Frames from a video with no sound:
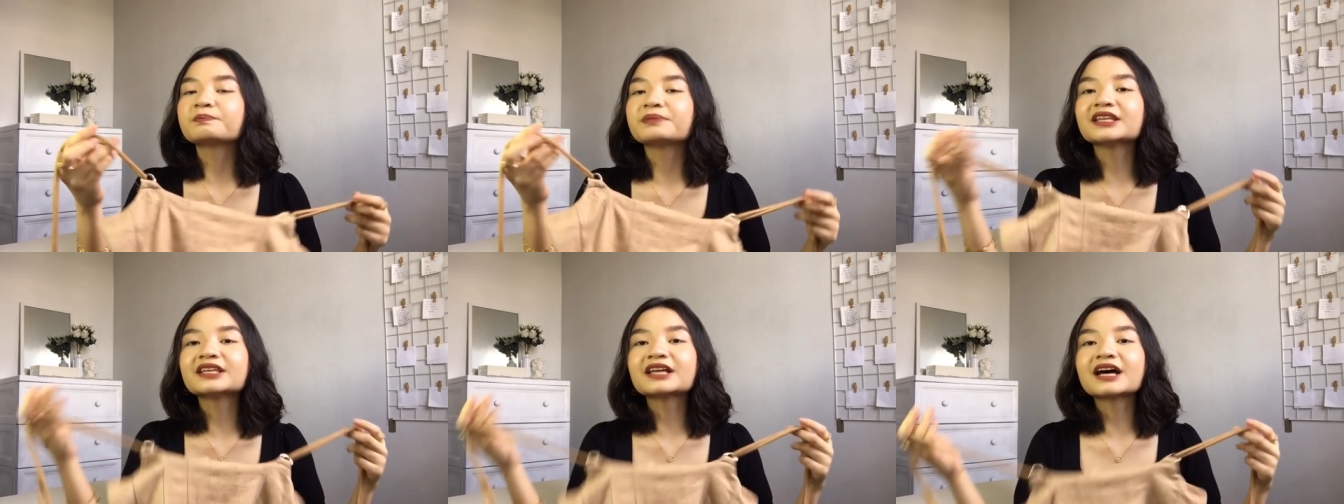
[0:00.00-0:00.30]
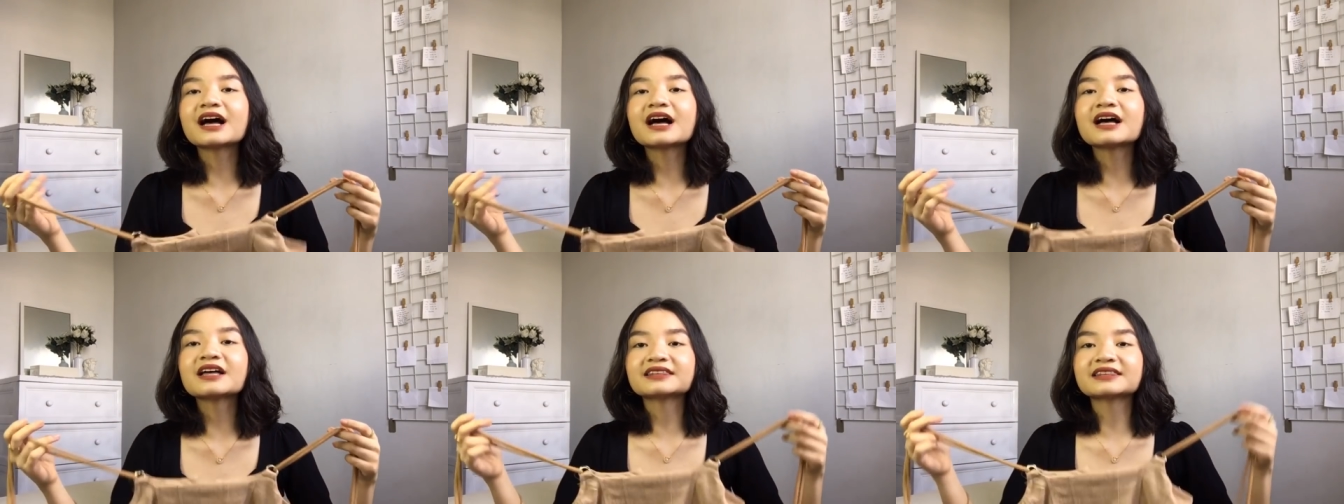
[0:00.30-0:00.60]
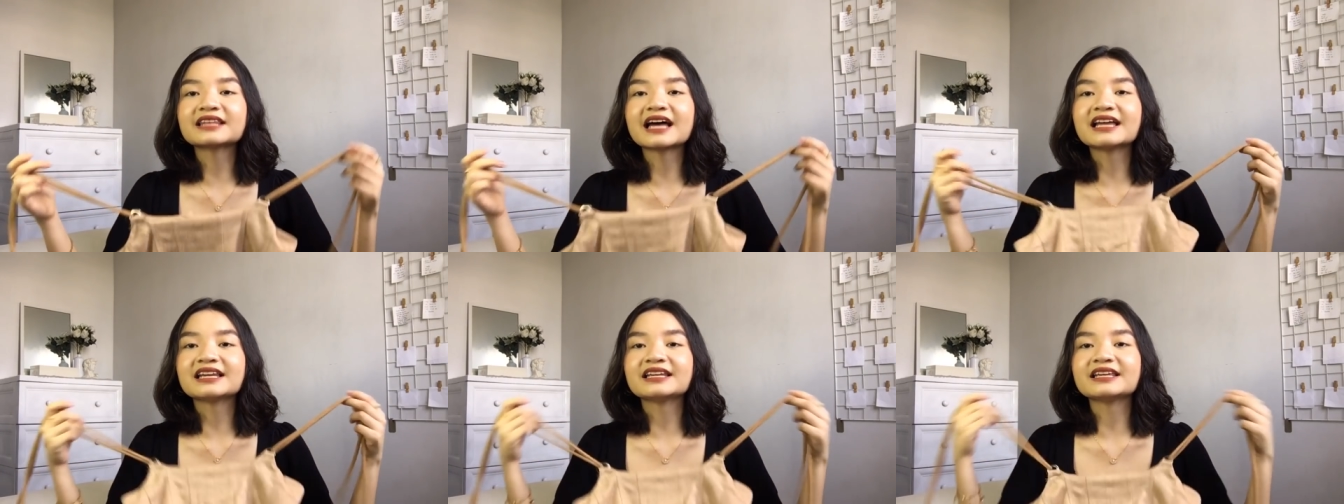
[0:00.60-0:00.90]

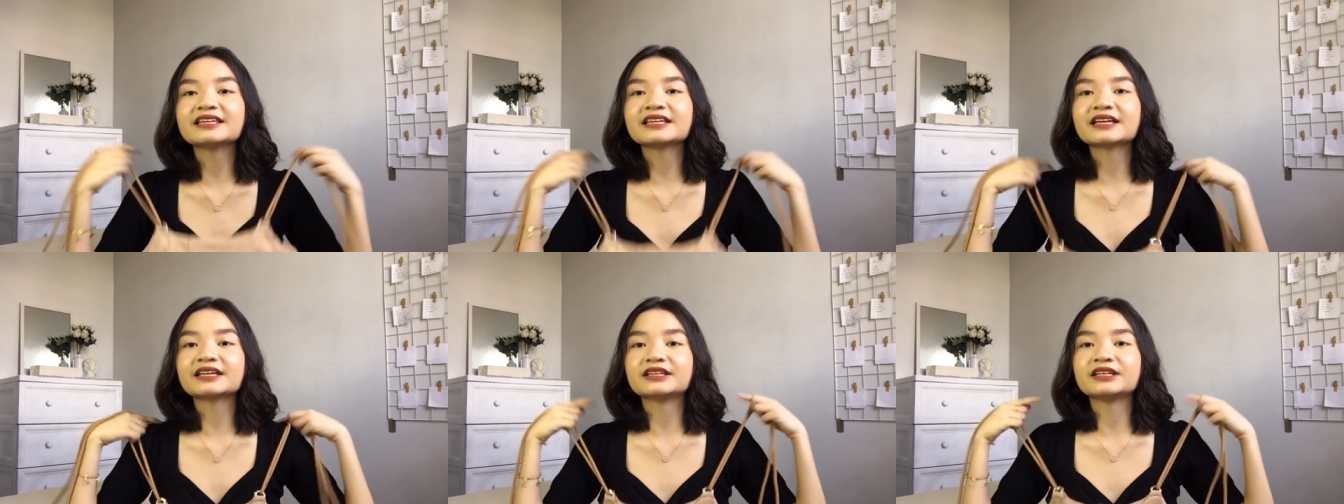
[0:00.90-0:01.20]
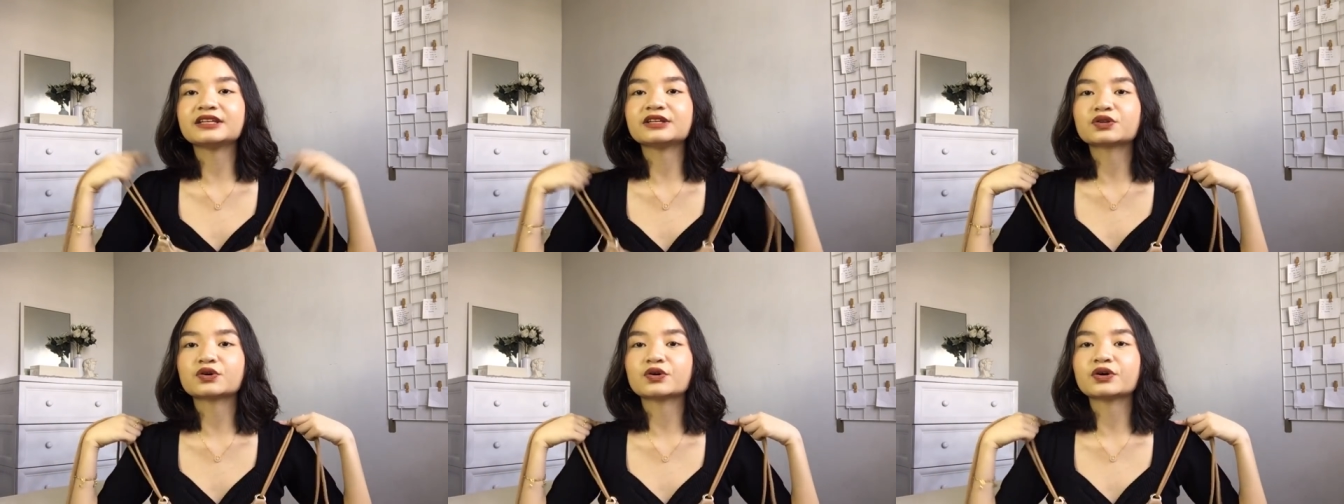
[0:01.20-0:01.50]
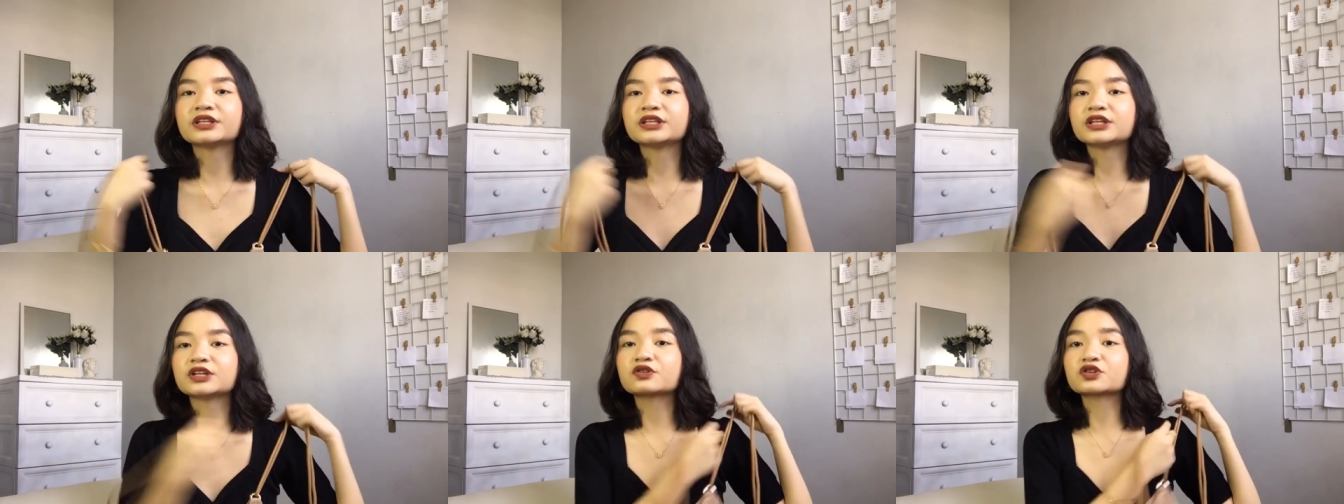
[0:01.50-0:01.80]
pinaka-tali niya dito,
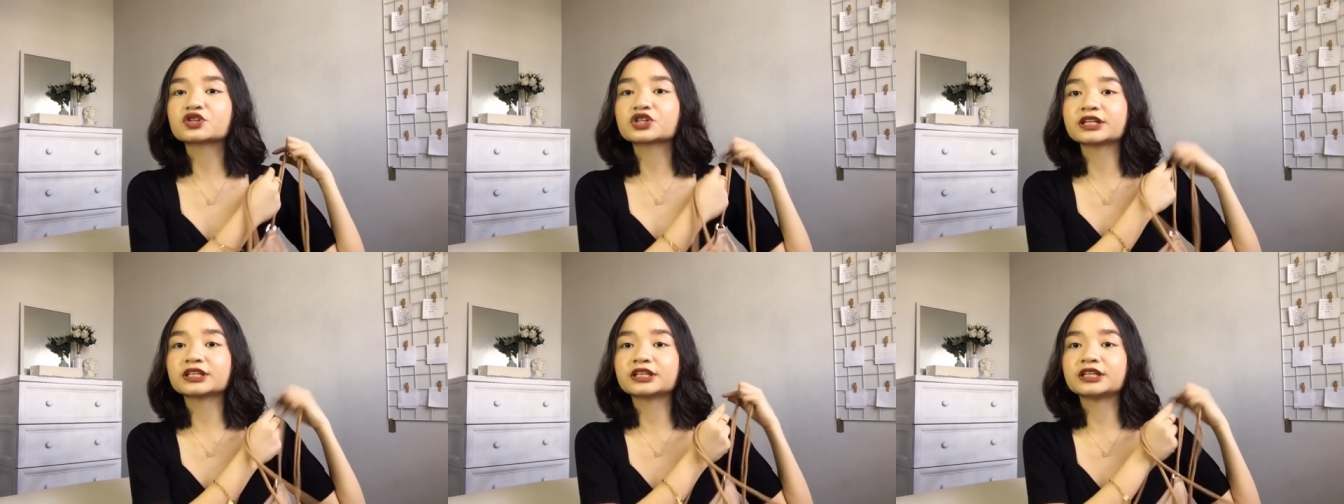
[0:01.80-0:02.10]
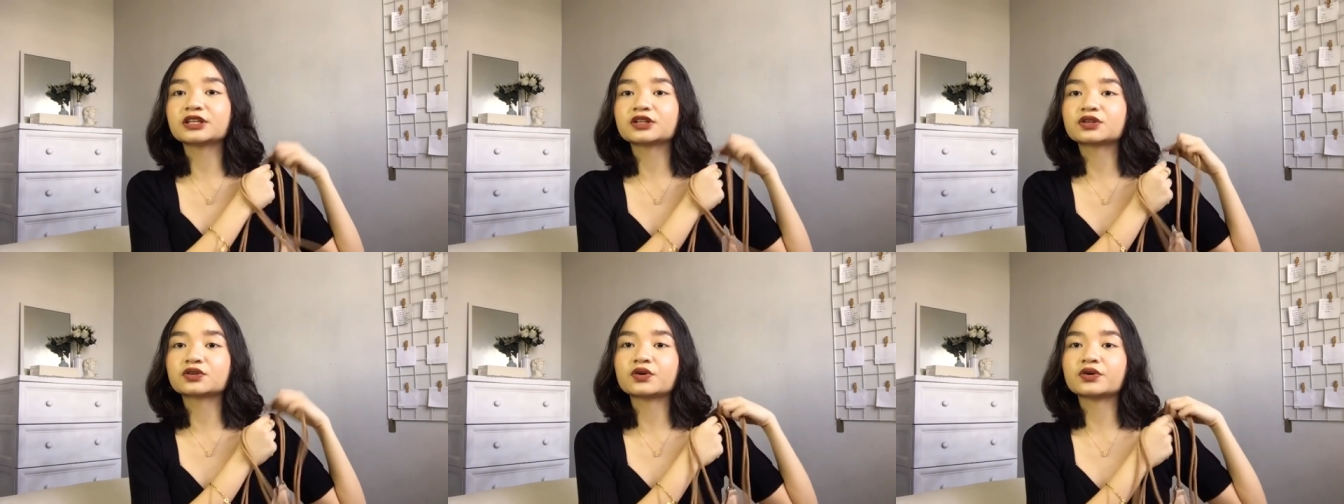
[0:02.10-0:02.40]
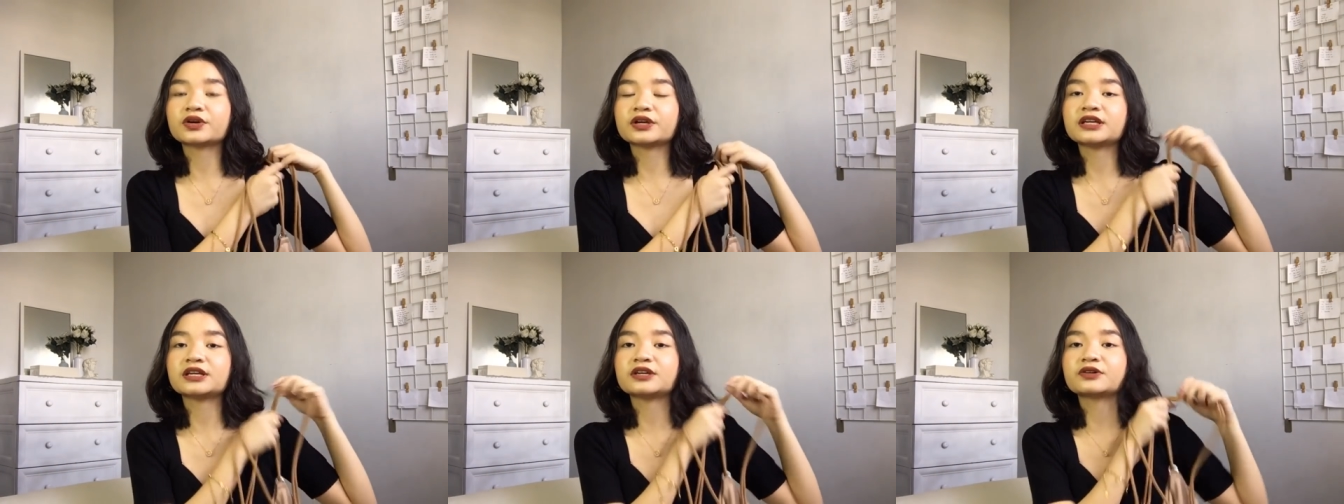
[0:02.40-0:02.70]
hindi ko siya dito
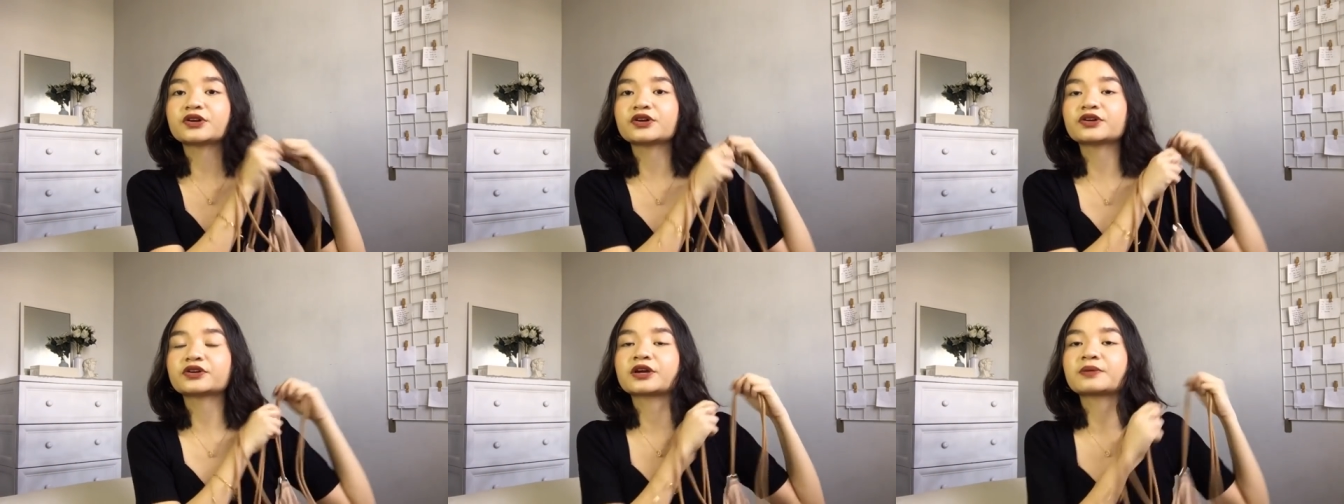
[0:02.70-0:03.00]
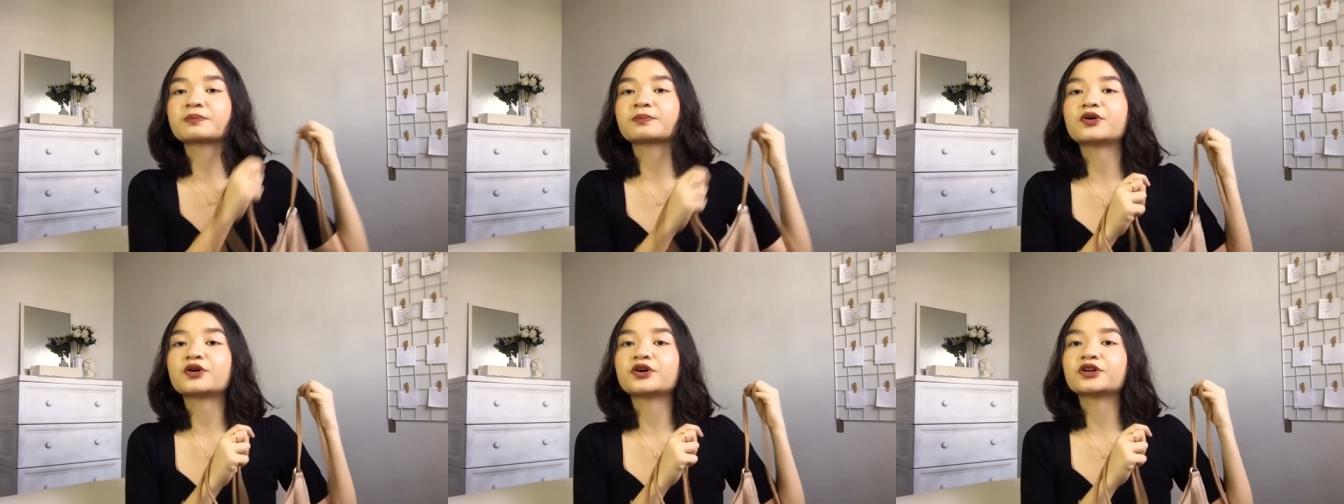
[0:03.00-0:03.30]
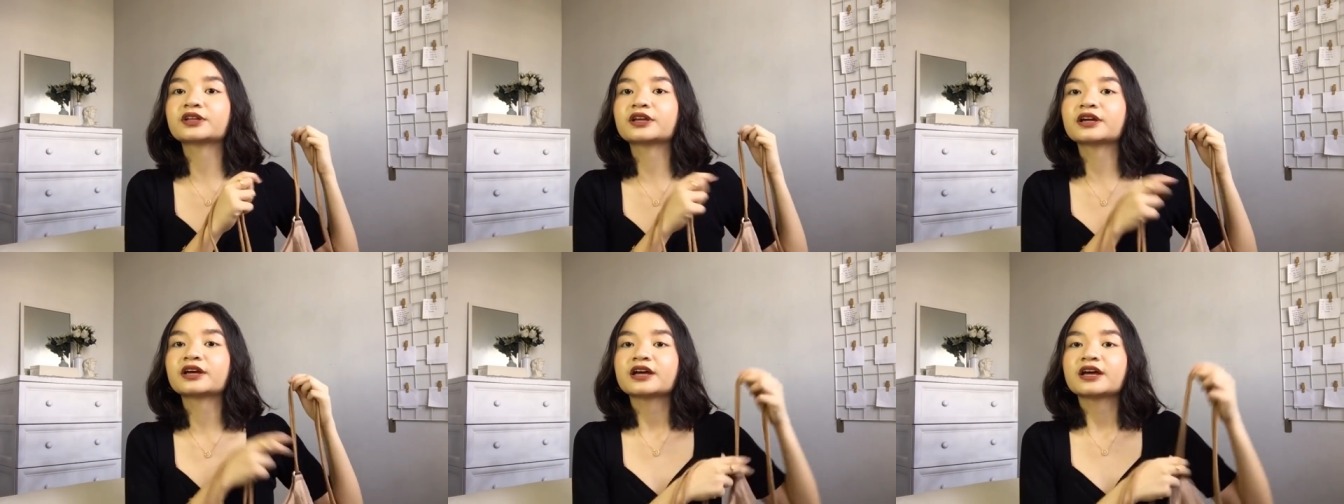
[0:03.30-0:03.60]

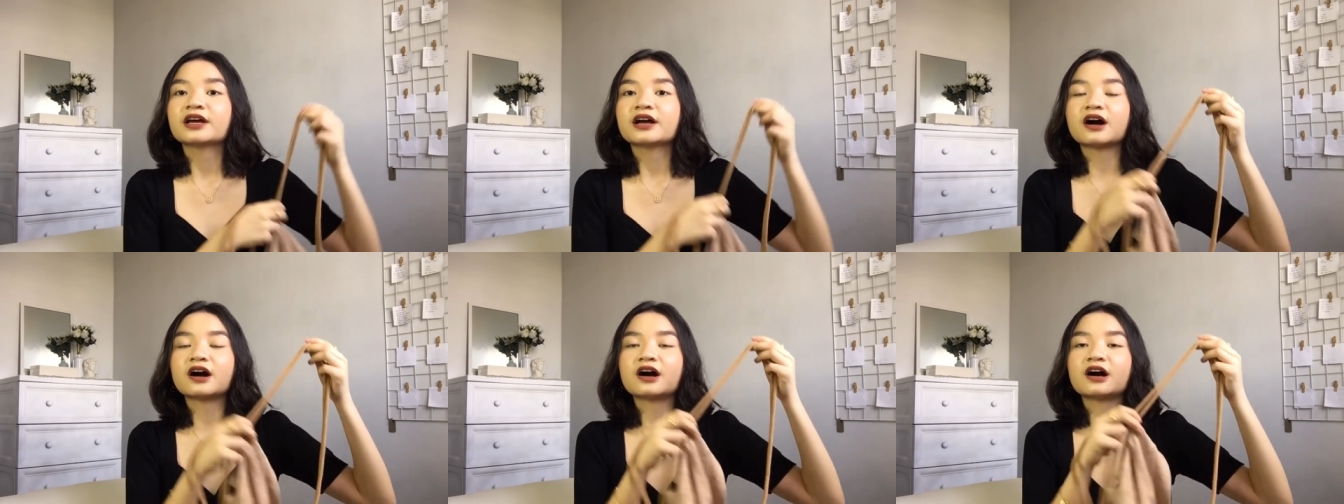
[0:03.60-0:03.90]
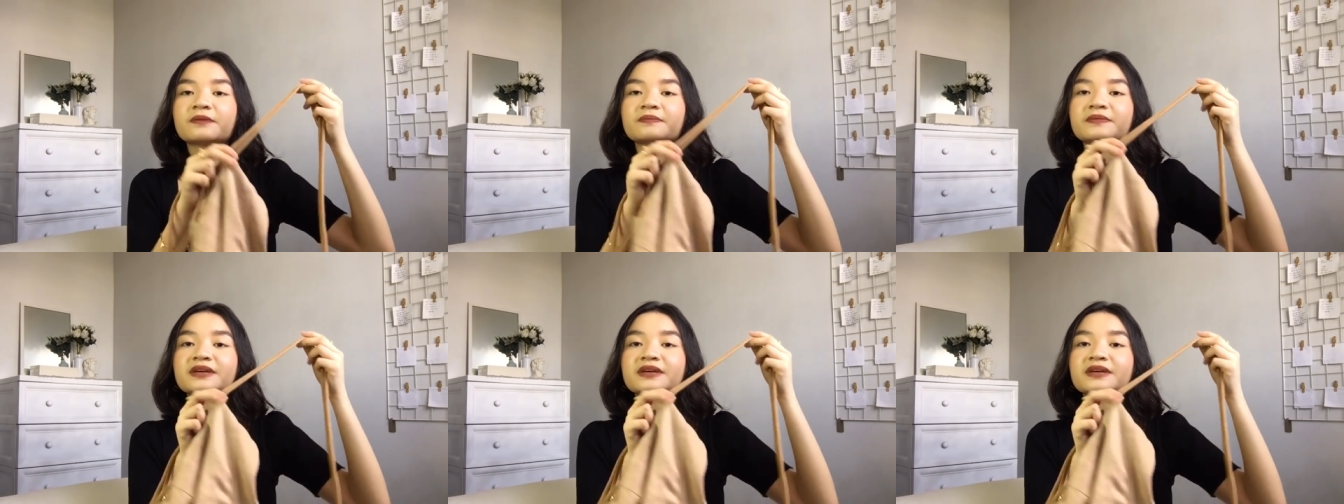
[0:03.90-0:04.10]
i-ribbon. Um,